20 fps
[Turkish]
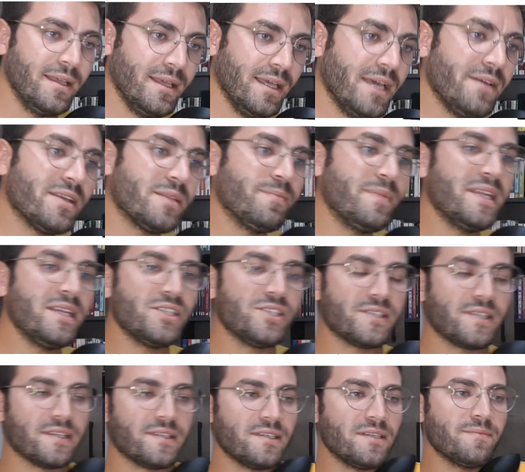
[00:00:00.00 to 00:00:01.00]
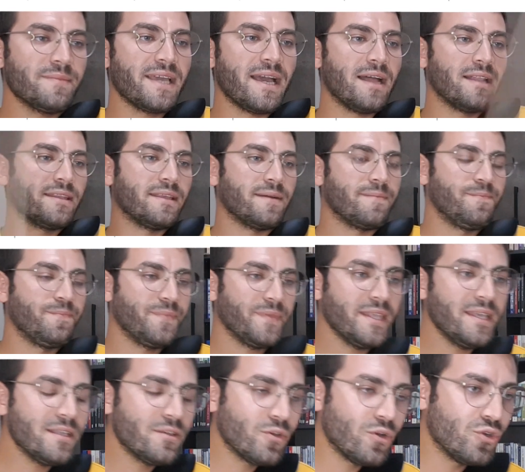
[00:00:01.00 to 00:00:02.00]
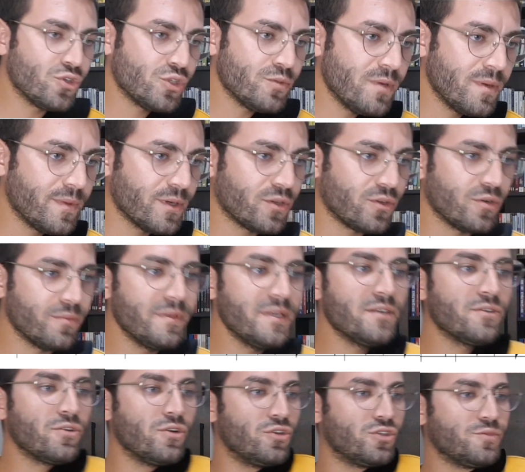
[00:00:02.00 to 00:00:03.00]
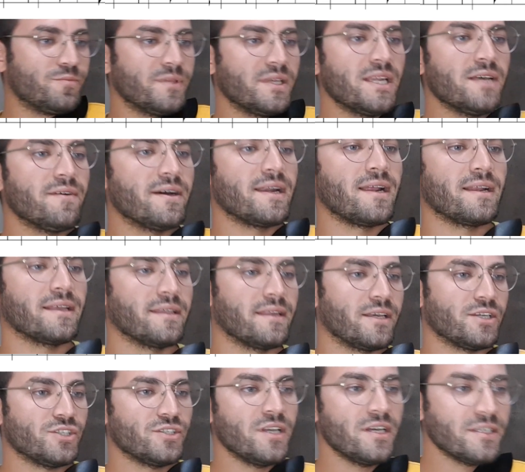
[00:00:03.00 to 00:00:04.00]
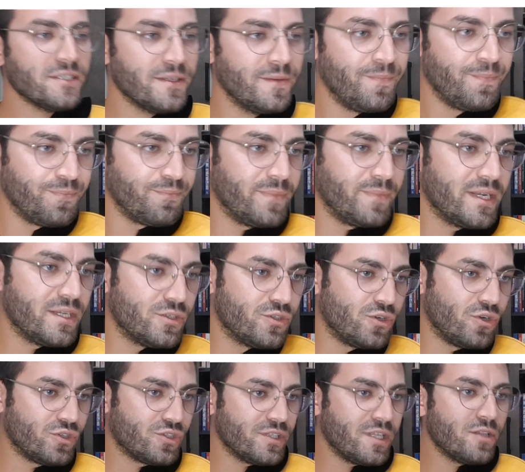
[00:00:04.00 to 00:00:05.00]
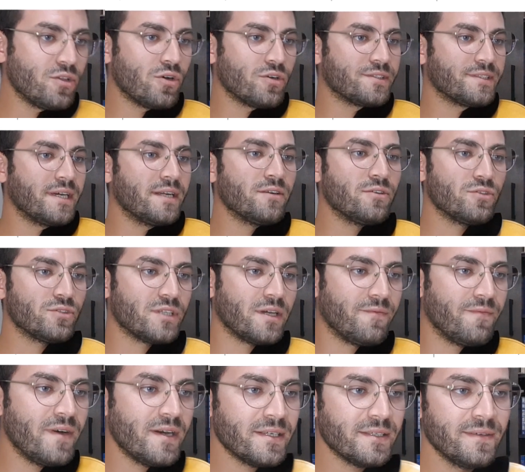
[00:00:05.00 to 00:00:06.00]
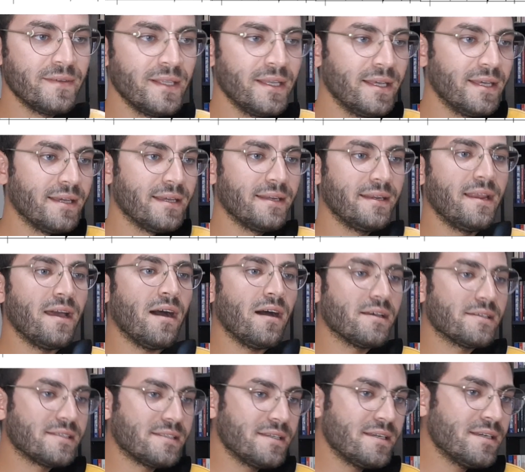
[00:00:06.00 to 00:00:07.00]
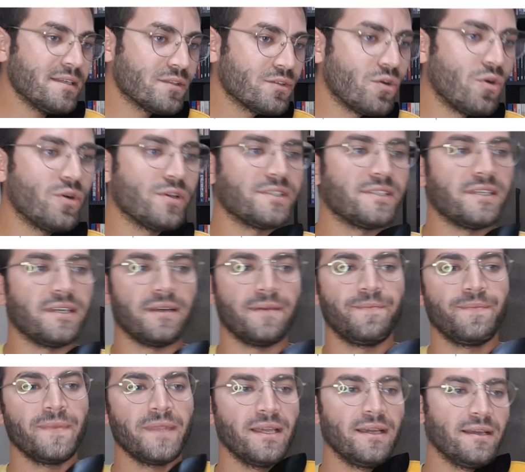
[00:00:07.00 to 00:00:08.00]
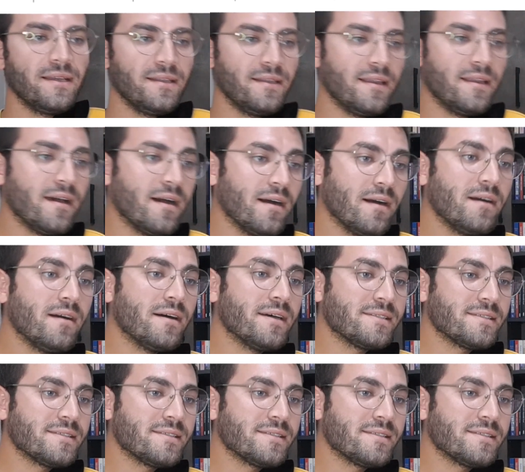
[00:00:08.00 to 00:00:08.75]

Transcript: Evet birinci satırım geldi. İlk ölçüme bakıyorum. İlk ölçümde ne var arkadaşlar? Birinci ölçüde dört tane notam var. La, si, do, si. La,